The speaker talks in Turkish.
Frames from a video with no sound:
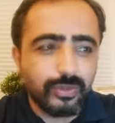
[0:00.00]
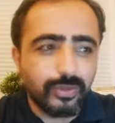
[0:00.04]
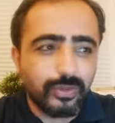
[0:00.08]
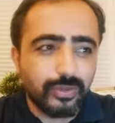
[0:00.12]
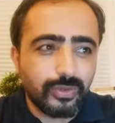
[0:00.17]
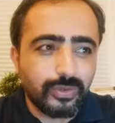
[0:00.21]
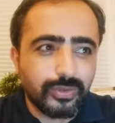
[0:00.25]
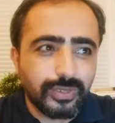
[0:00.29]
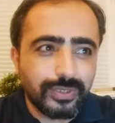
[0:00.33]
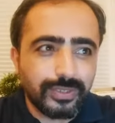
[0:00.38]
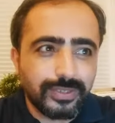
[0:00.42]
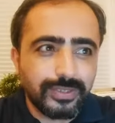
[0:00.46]

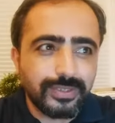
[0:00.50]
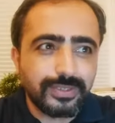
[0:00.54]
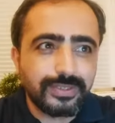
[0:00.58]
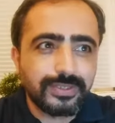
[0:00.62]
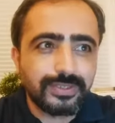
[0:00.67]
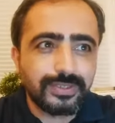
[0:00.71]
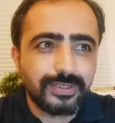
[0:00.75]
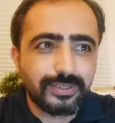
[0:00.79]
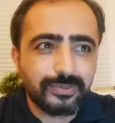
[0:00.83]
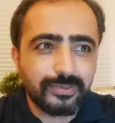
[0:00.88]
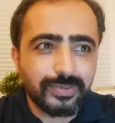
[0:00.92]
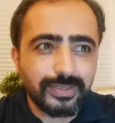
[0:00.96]
Öteki
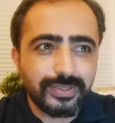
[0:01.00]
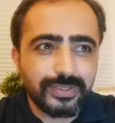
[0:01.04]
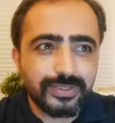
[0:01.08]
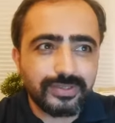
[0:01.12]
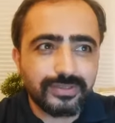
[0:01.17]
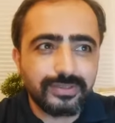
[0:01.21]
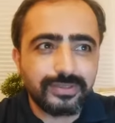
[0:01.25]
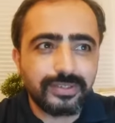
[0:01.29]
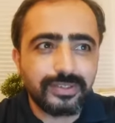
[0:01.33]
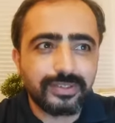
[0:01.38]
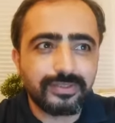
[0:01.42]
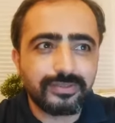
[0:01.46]

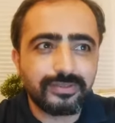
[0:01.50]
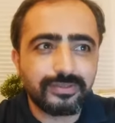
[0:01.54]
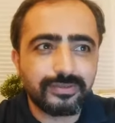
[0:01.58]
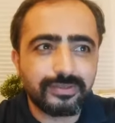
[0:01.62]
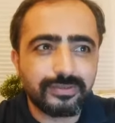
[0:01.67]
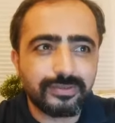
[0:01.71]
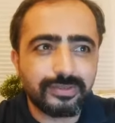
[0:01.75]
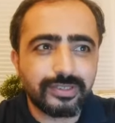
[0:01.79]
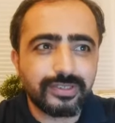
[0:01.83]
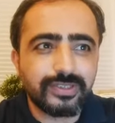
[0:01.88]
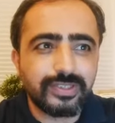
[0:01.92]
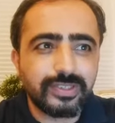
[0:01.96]
kelimesinden
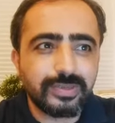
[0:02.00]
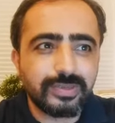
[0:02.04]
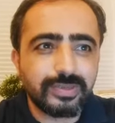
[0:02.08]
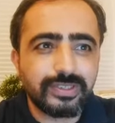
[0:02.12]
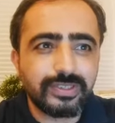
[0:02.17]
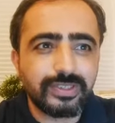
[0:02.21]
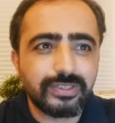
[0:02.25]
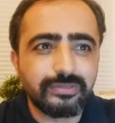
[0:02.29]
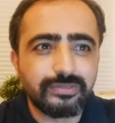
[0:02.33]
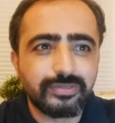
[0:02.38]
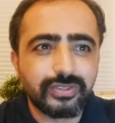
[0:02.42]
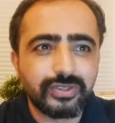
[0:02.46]
nasibini
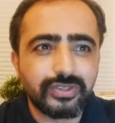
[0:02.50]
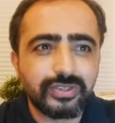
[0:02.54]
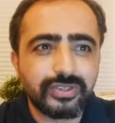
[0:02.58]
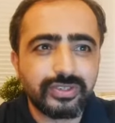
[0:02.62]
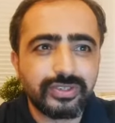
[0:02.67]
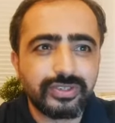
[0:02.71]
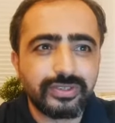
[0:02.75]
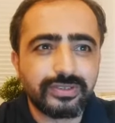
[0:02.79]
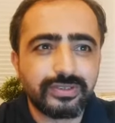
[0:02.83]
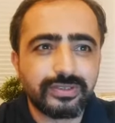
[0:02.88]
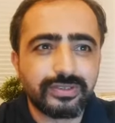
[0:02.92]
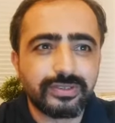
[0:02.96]

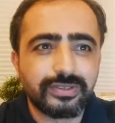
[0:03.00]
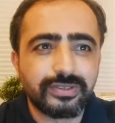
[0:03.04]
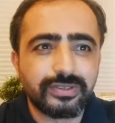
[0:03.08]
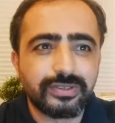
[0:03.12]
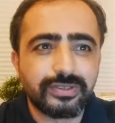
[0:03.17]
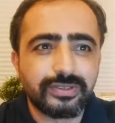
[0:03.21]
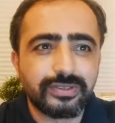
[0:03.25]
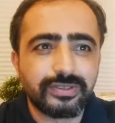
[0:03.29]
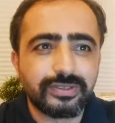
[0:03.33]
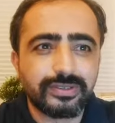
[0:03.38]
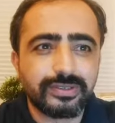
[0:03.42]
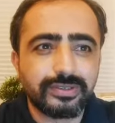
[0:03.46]
almış
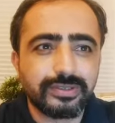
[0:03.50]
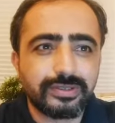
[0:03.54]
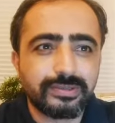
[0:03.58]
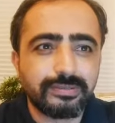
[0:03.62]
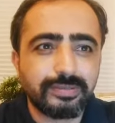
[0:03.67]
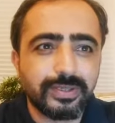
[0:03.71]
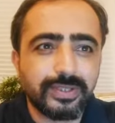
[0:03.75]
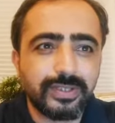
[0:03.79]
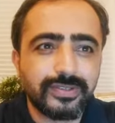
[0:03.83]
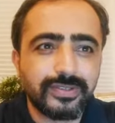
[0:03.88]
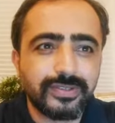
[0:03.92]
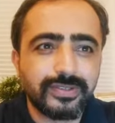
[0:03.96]
e,
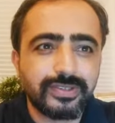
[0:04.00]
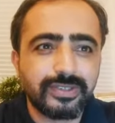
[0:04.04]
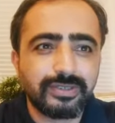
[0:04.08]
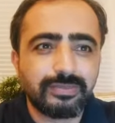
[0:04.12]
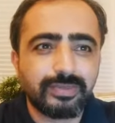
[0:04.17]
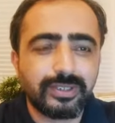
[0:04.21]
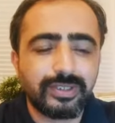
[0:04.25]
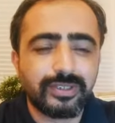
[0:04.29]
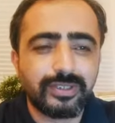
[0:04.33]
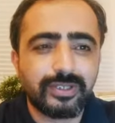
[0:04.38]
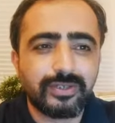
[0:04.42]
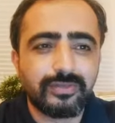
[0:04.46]
bazı
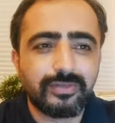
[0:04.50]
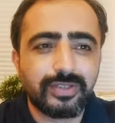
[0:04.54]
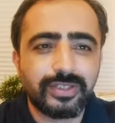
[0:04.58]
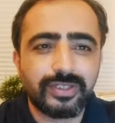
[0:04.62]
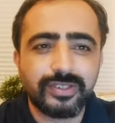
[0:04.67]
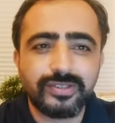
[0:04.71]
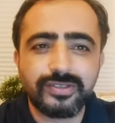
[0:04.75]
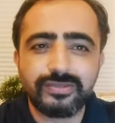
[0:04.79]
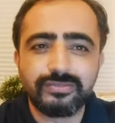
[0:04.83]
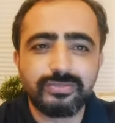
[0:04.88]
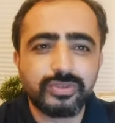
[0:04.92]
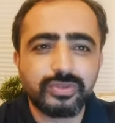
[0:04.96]
simalar ve
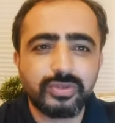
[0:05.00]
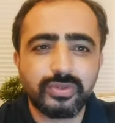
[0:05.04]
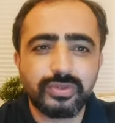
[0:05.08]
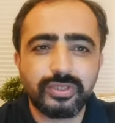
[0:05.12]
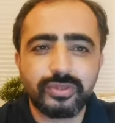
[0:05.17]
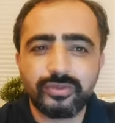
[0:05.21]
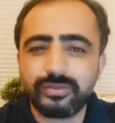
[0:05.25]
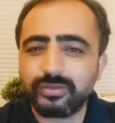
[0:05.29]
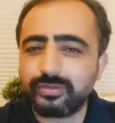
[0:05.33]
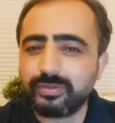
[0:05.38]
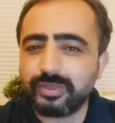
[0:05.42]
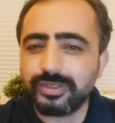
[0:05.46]
yazılmış
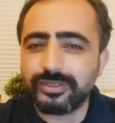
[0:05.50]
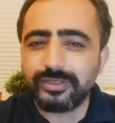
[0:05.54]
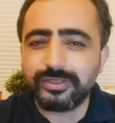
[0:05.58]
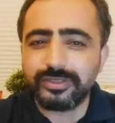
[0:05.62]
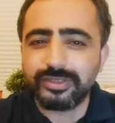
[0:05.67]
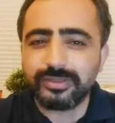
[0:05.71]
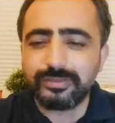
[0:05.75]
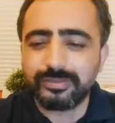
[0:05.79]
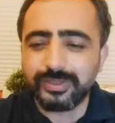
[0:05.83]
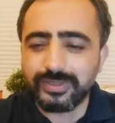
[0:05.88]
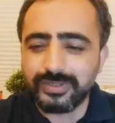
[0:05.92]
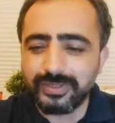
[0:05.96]
olan
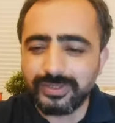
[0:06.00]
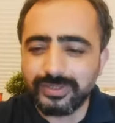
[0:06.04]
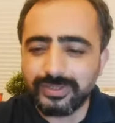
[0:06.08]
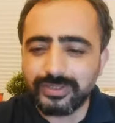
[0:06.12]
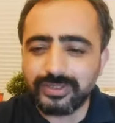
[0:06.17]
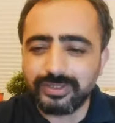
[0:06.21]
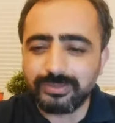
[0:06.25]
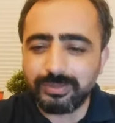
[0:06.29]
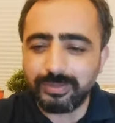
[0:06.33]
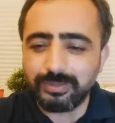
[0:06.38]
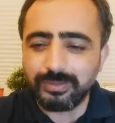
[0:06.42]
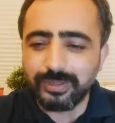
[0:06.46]
romanlardan
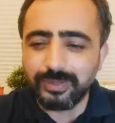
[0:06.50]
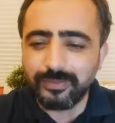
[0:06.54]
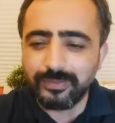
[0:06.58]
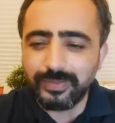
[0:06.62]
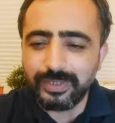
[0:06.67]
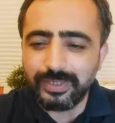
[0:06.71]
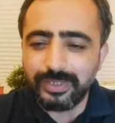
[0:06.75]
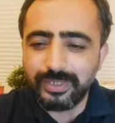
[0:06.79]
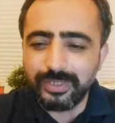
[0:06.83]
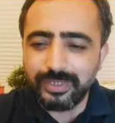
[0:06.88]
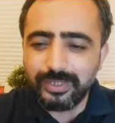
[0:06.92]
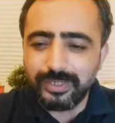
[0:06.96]
bahsedeceğim ama
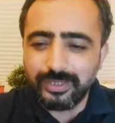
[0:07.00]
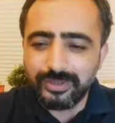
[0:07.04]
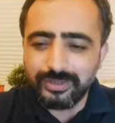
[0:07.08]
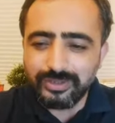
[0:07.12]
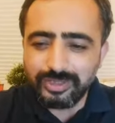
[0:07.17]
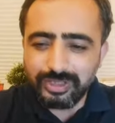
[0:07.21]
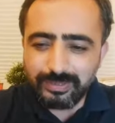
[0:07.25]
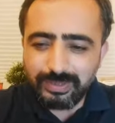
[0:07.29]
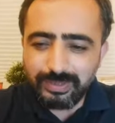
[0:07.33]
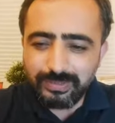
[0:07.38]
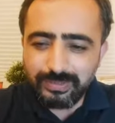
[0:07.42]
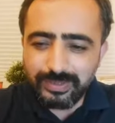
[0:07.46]

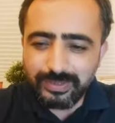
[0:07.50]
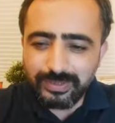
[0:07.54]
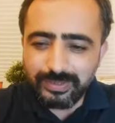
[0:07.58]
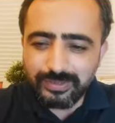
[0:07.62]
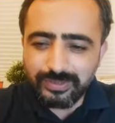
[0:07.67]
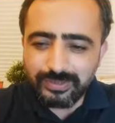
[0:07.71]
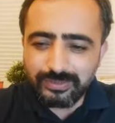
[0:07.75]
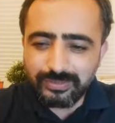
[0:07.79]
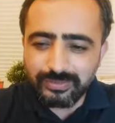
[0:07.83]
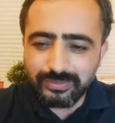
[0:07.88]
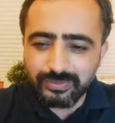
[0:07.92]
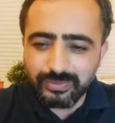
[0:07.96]
Cemil
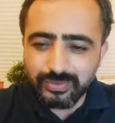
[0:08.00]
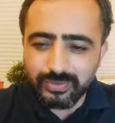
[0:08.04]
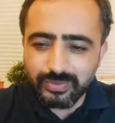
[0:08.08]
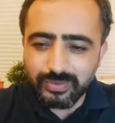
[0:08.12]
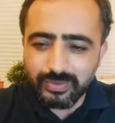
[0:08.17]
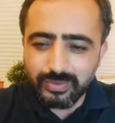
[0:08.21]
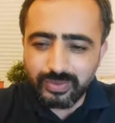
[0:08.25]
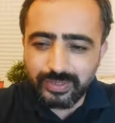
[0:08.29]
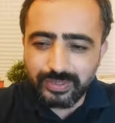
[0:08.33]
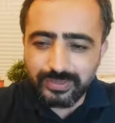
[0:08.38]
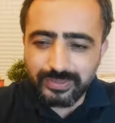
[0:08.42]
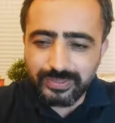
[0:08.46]
Meriç'in
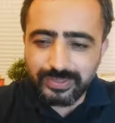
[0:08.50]
Jurnal